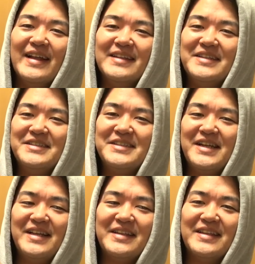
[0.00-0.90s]

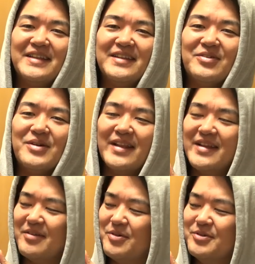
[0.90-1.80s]
DJ とか
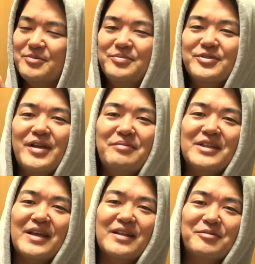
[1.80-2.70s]
ねこういうプレイみ
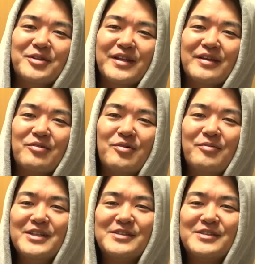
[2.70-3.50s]
たいなものはねここま